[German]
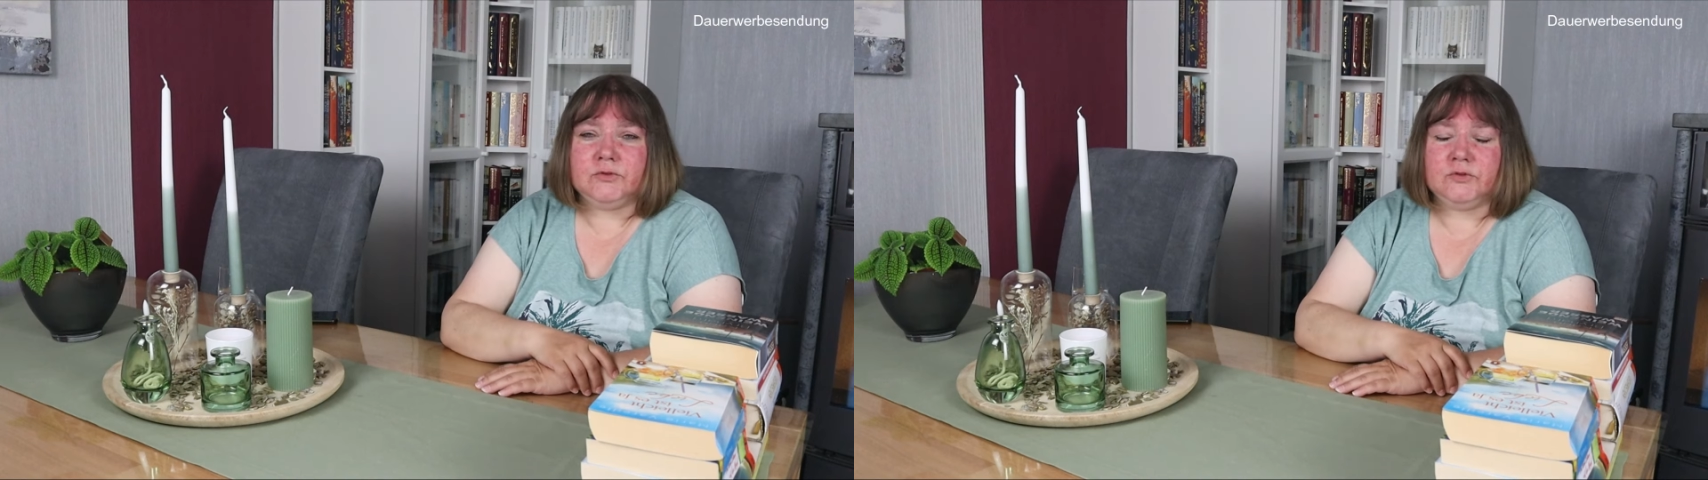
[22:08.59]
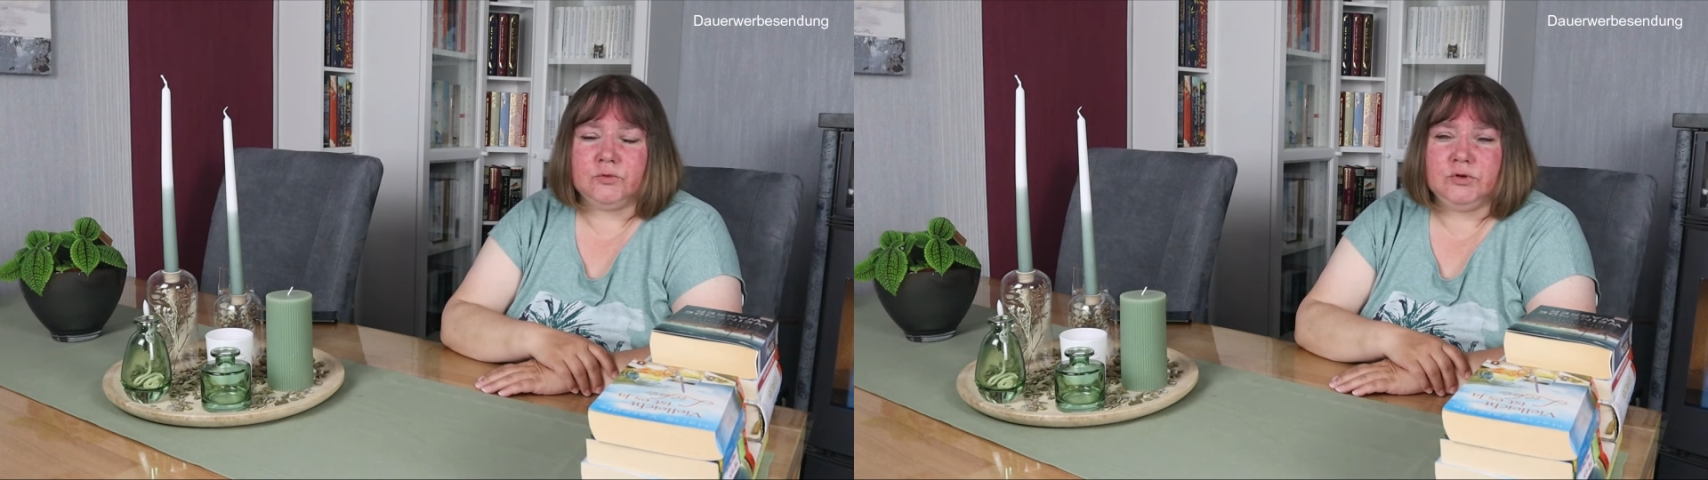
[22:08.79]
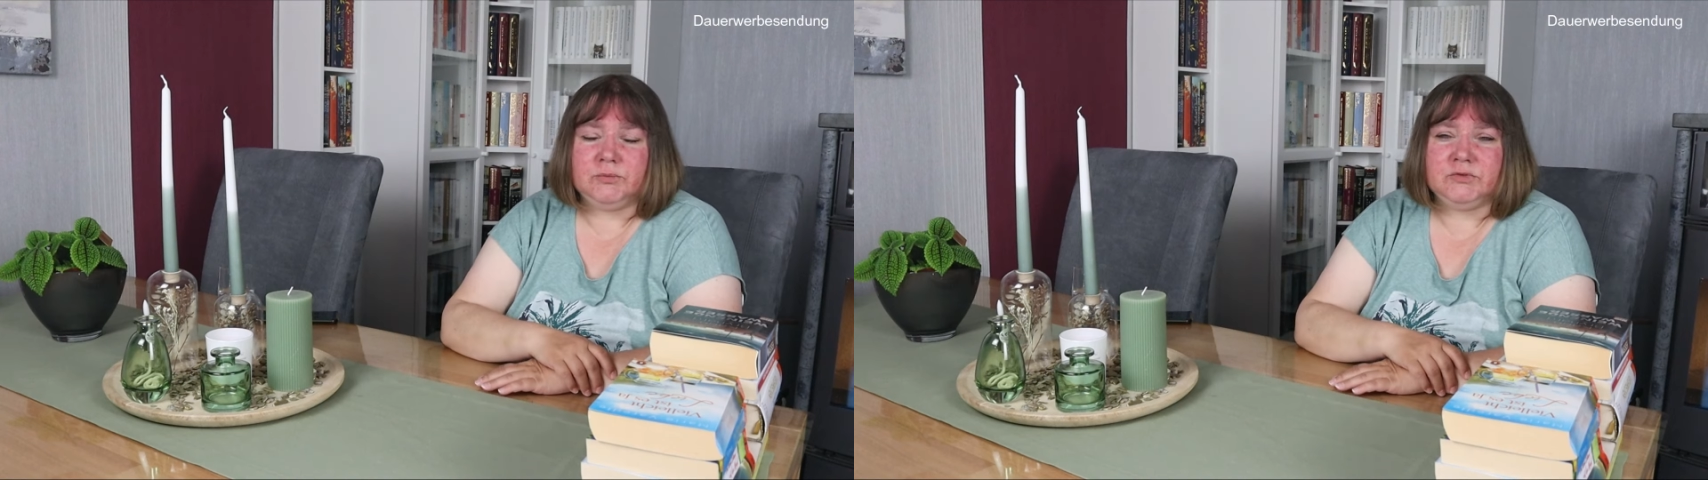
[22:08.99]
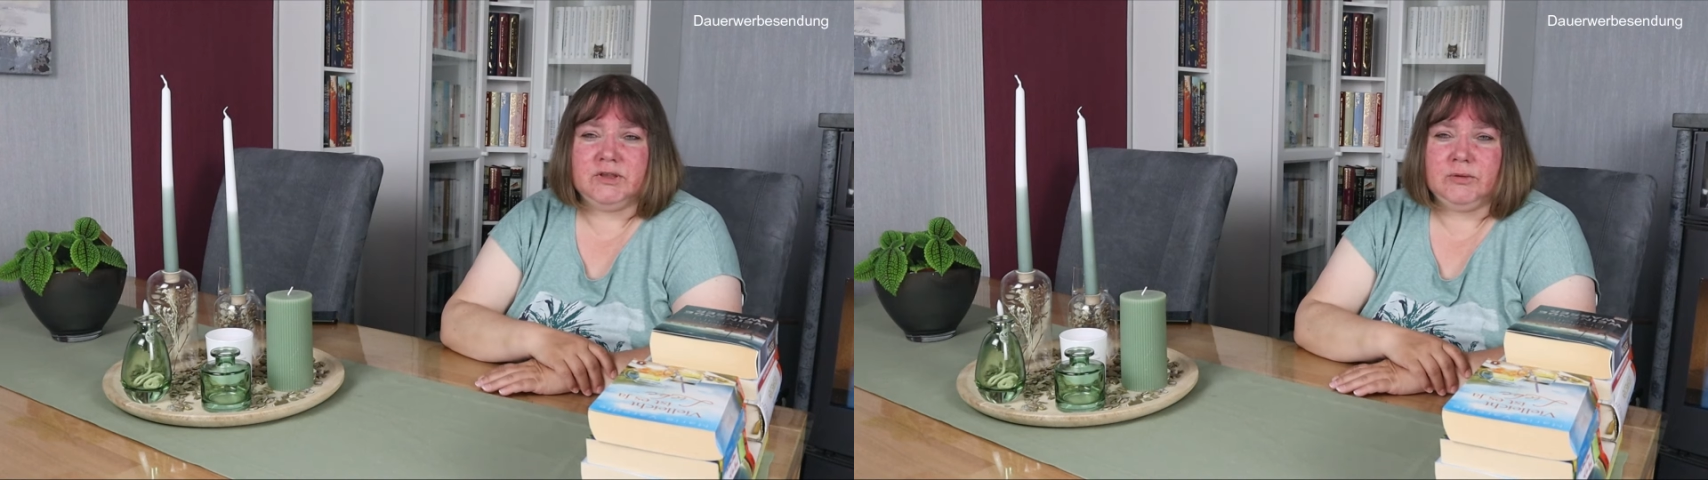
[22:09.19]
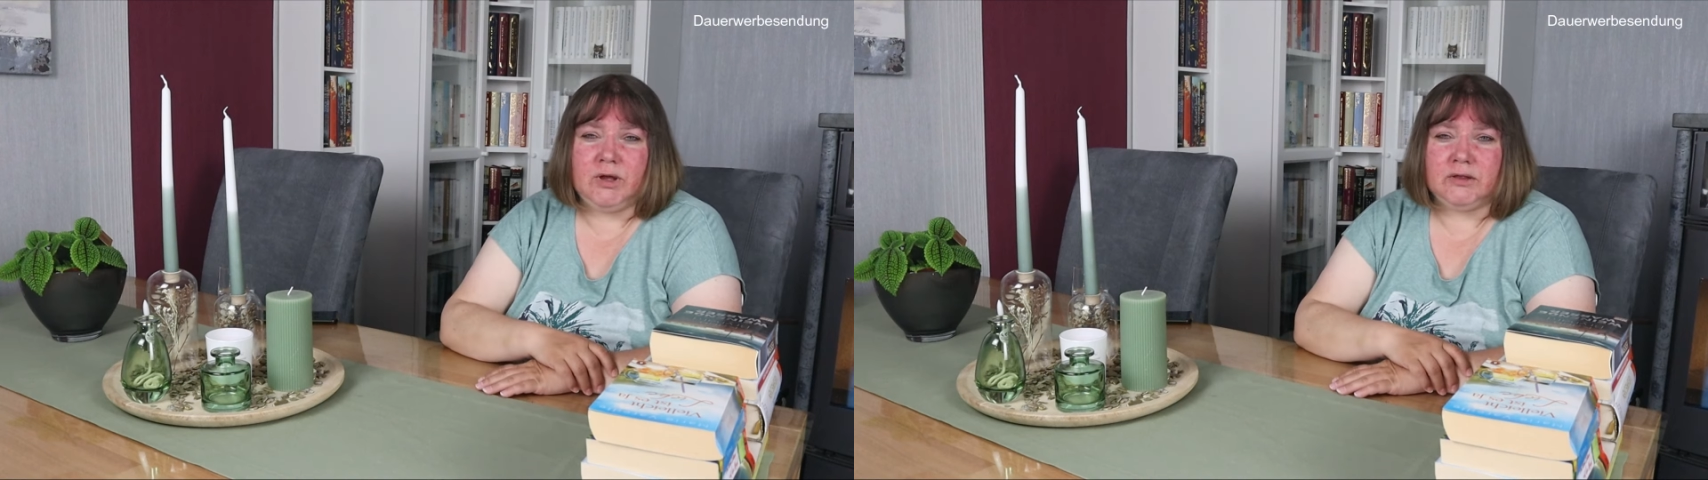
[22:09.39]
zu dem
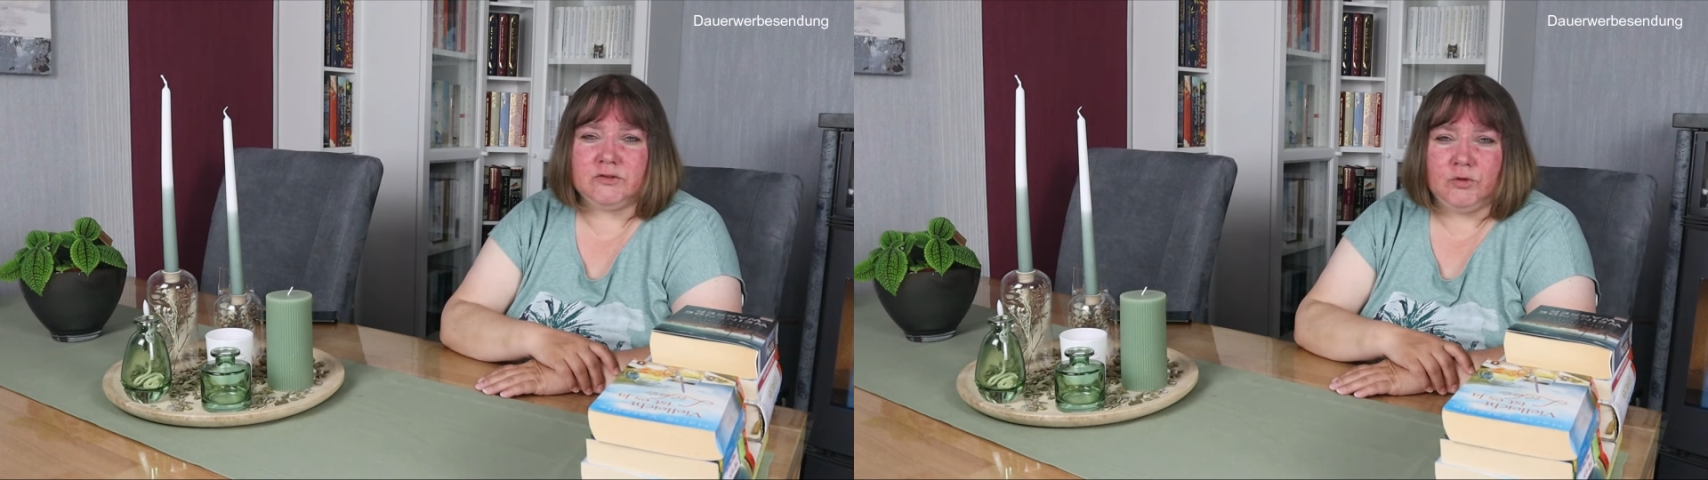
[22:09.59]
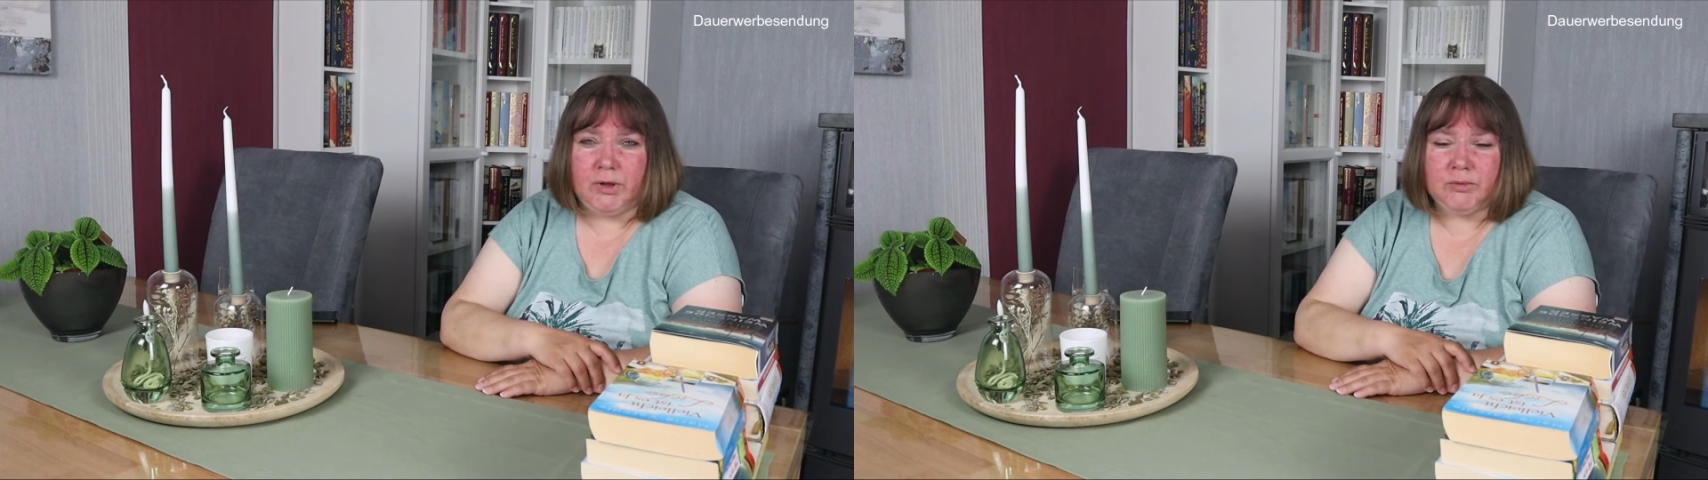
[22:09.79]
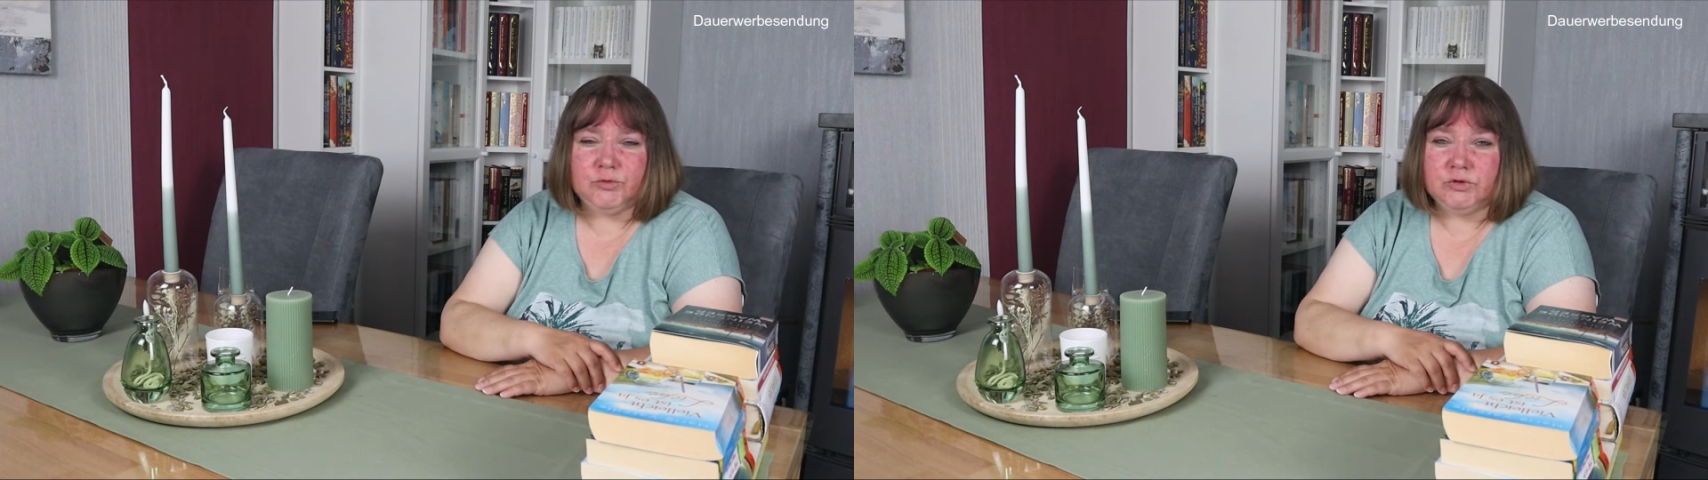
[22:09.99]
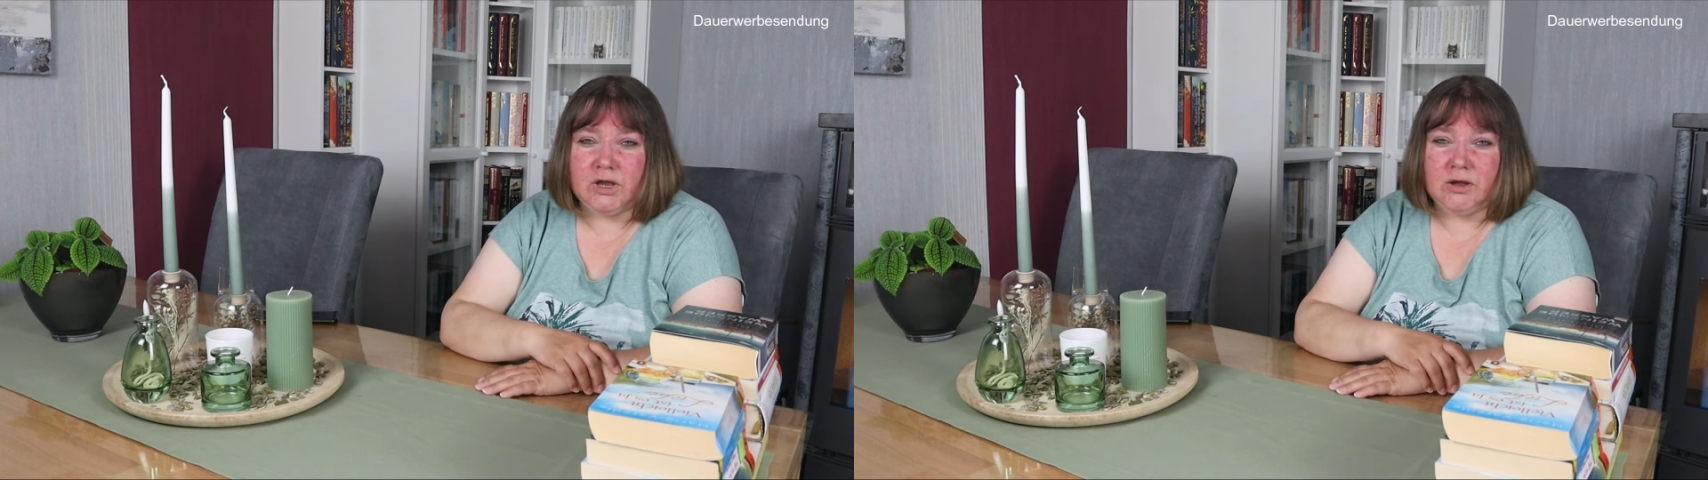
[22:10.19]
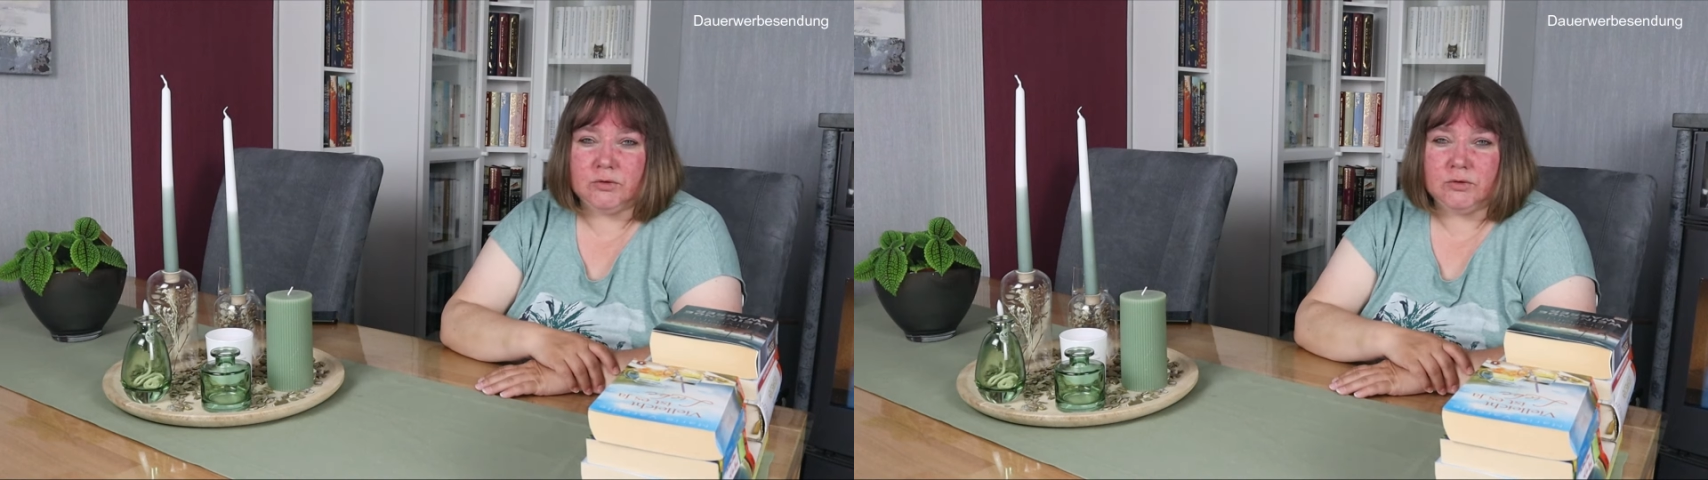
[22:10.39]
Thema Sommerbücher